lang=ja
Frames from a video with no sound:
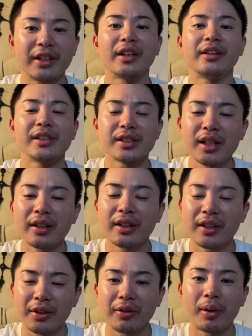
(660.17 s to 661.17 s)
いたんですね。
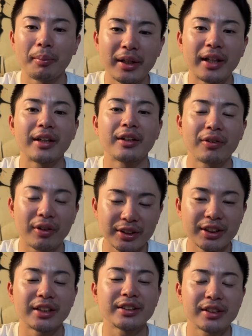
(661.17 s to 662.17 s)
聞いたというか見たりとか
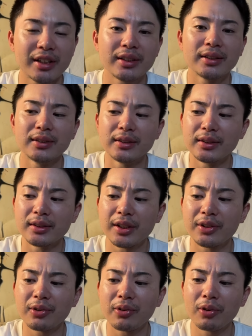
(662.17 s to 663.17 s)
したんですね。っ
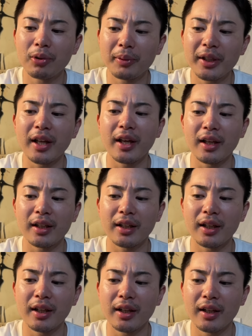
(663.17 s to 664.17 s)
ていうところを見て、
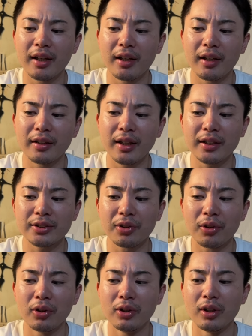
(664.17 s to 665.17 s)
えー、なんかそ
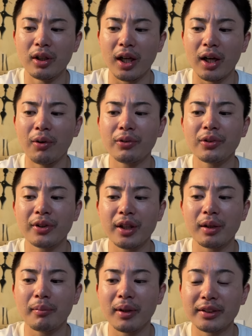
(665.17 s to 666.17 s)
の、あ、本当
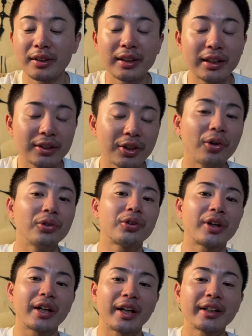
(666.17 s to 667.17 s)
に、まあ、寮の
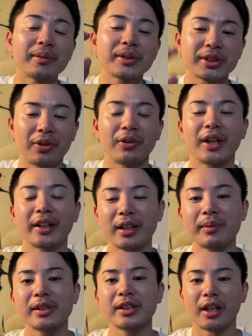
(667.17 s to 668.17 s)
時からやってましたよ。やっ
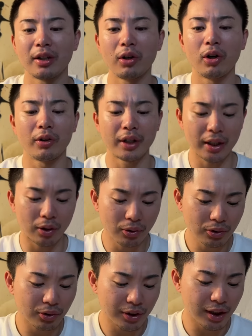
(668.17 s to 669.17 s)
てましたけど、なんか
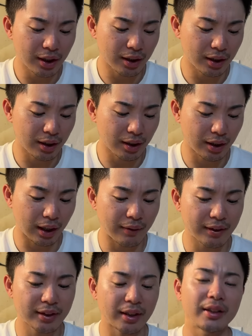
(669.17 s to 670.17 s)
本当に、えー、変
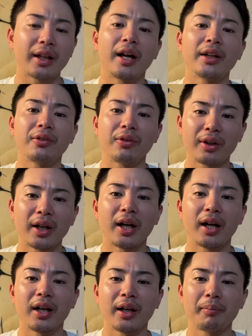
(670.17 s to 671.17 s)
わったんだなという
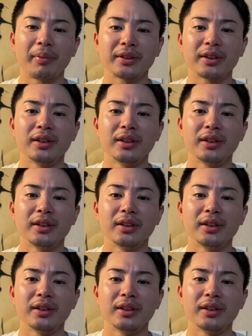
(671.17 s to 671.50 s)
か、あやっぱ、